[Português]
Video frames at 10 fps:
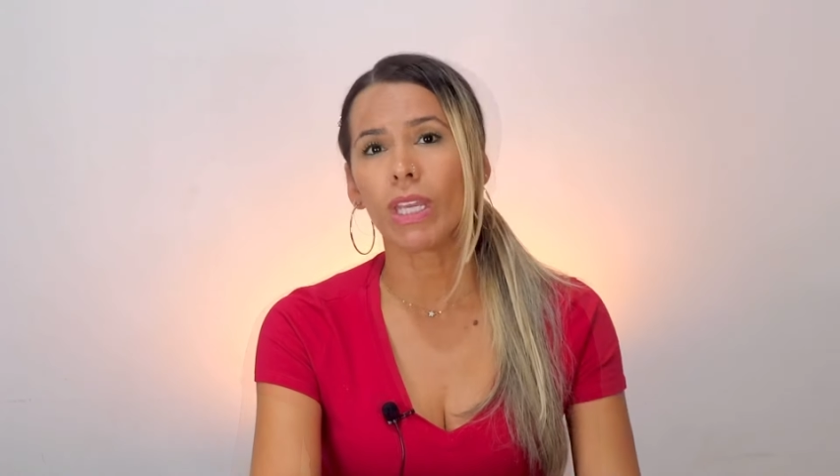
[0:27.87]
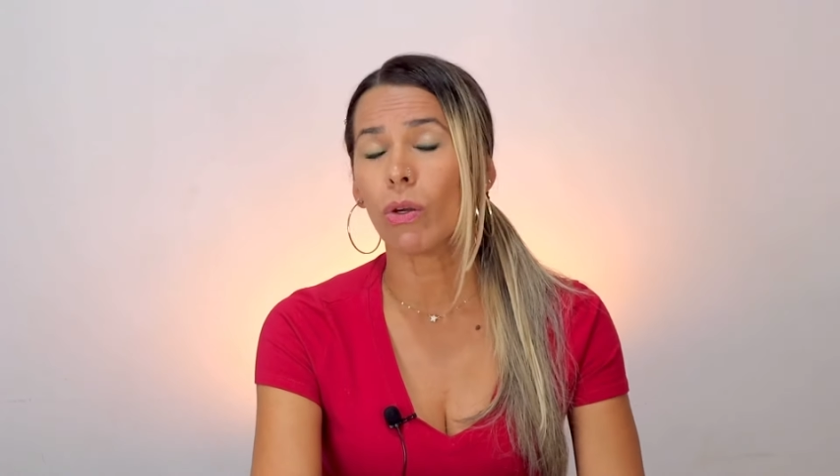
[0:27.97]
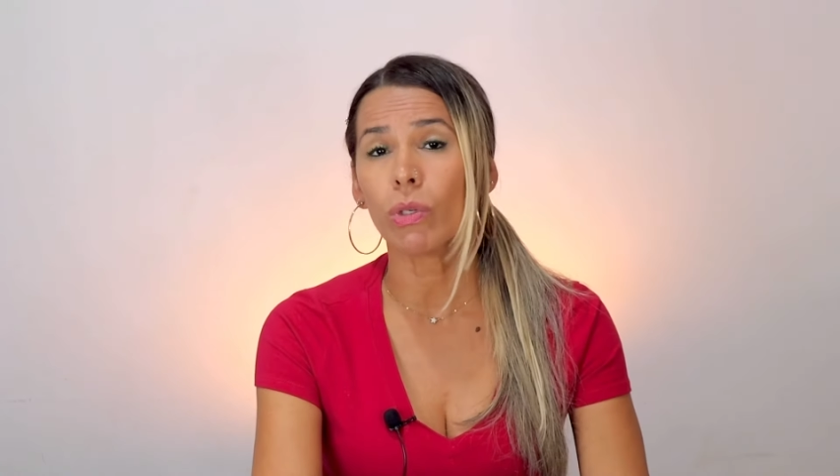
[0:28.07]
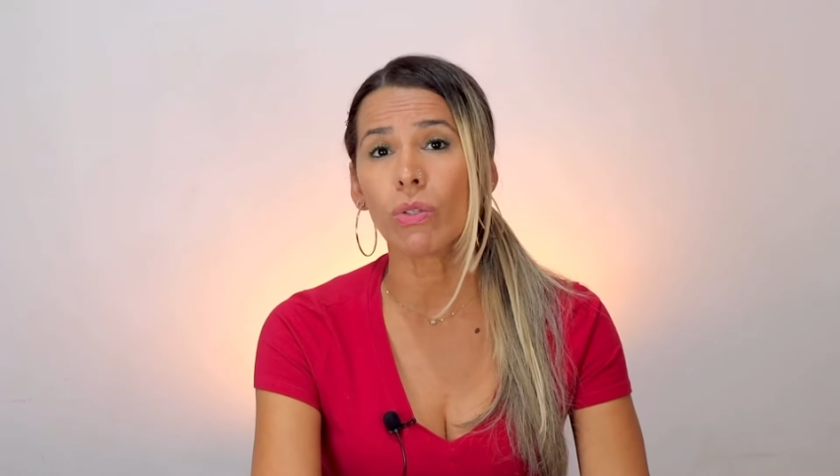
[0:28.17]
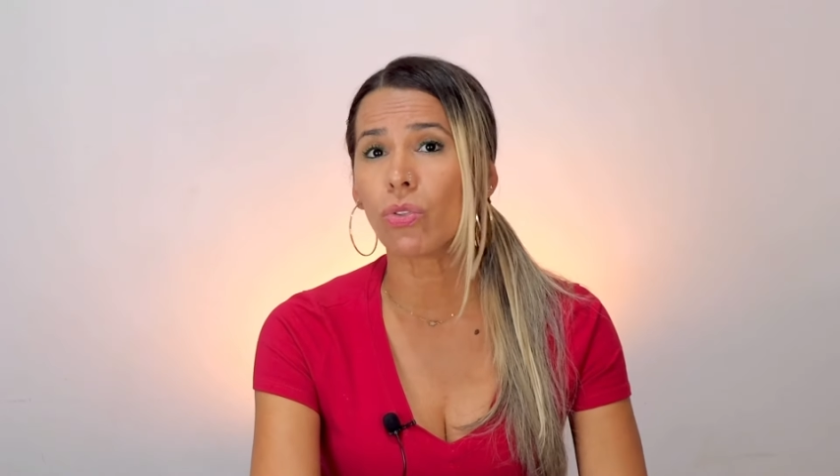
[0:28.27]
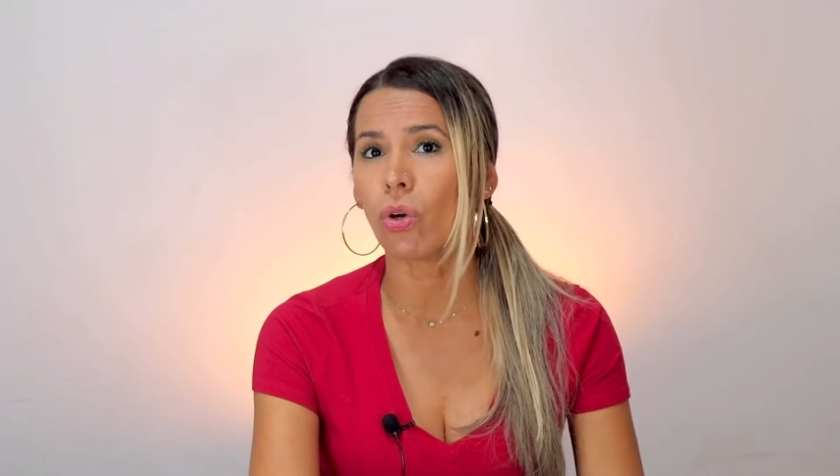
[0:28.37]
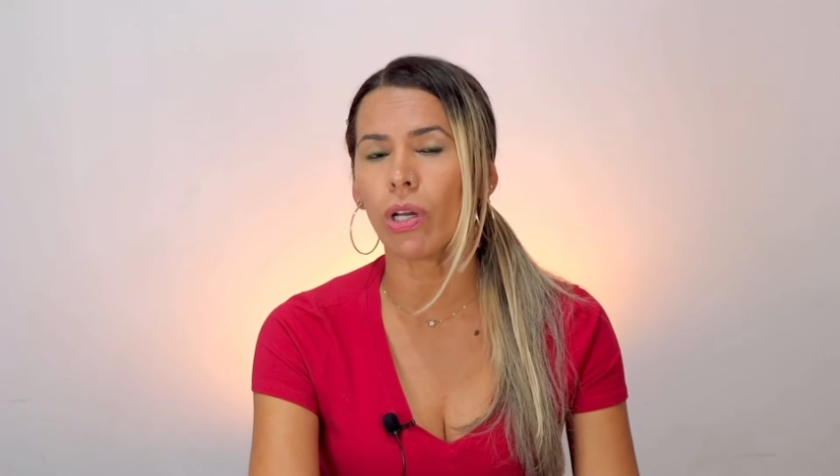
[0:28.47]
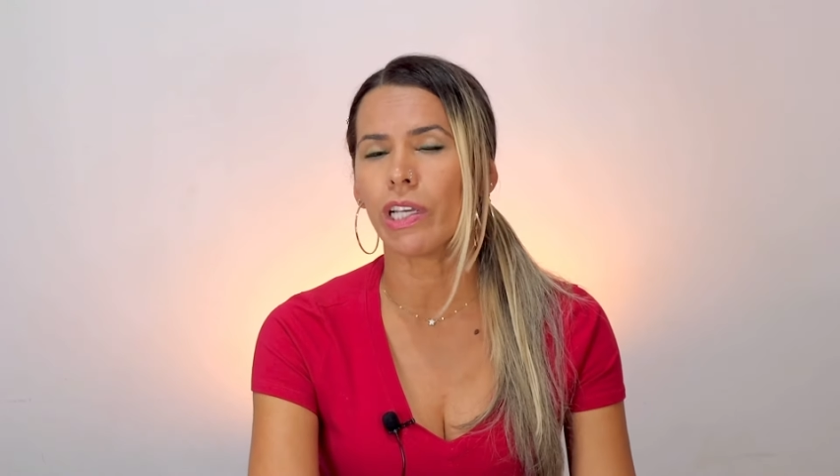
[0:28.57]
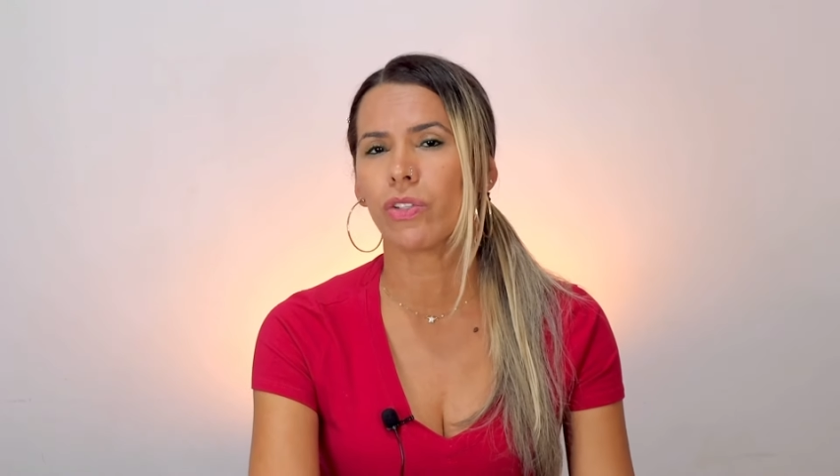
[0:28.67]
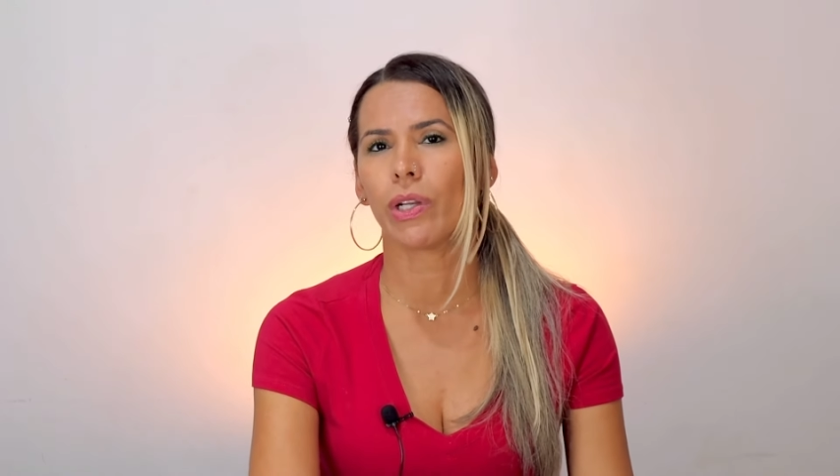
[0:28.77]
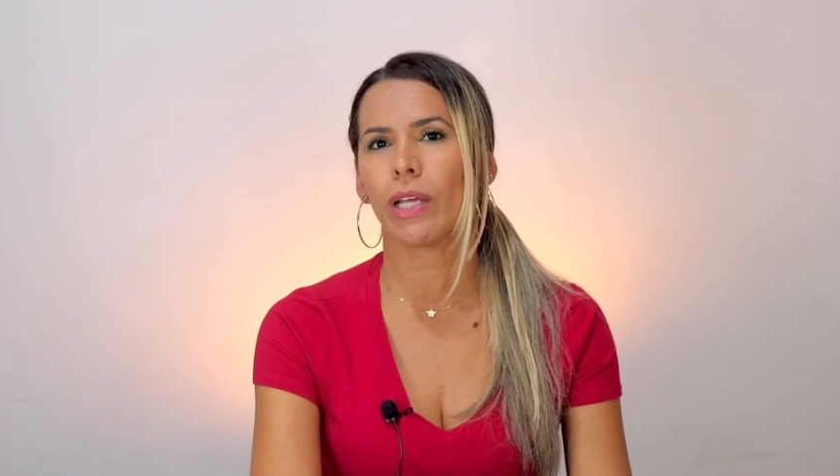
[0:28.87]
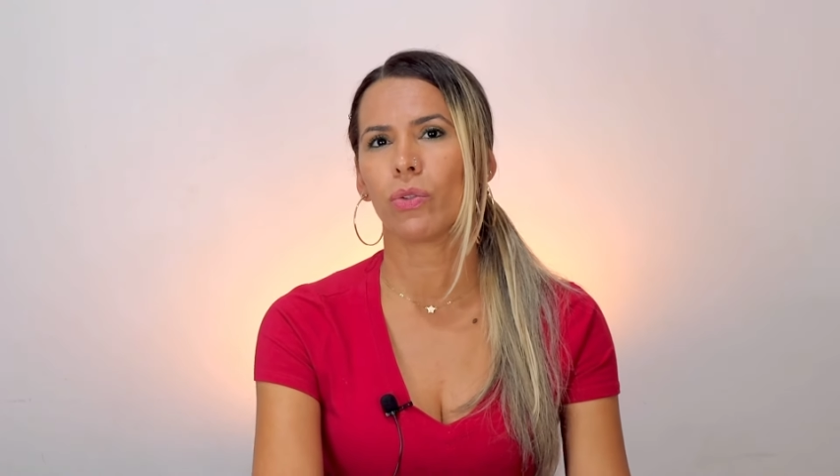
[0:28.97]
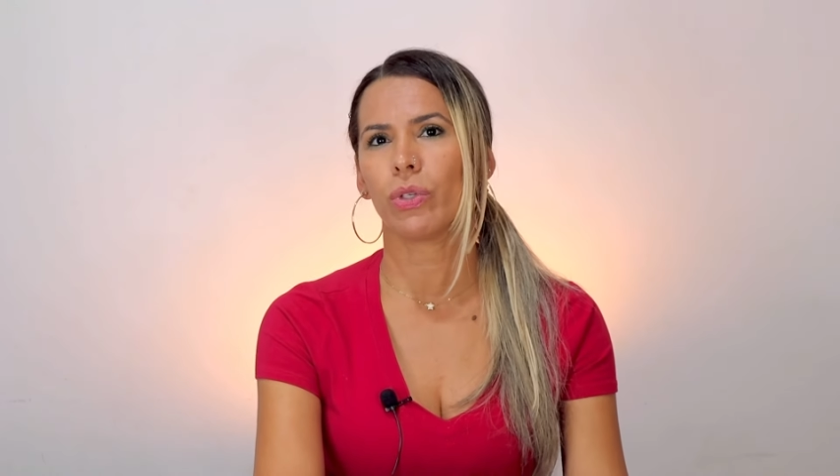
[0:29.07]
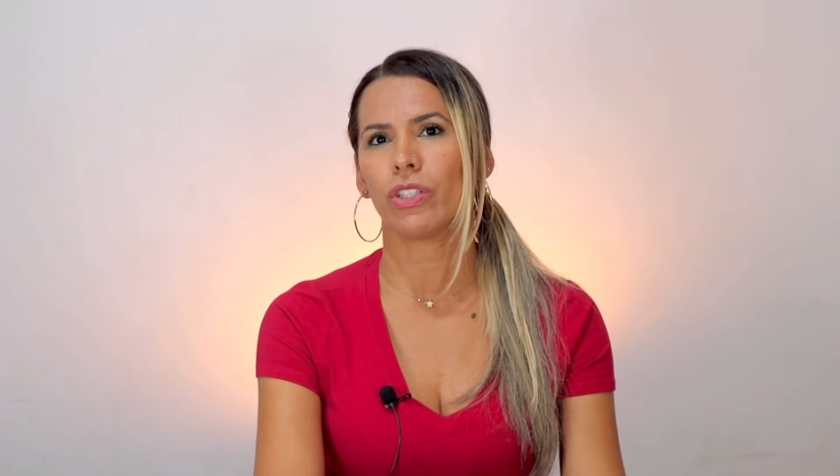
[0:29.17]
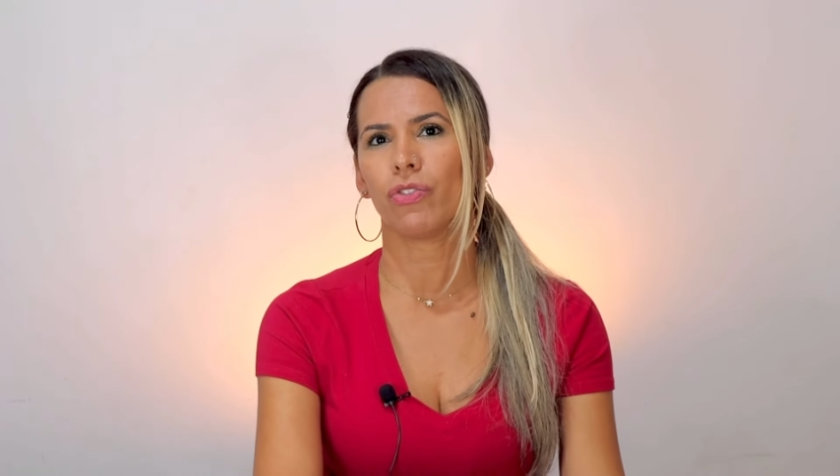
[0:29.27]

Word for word: Eu não sou colecionadora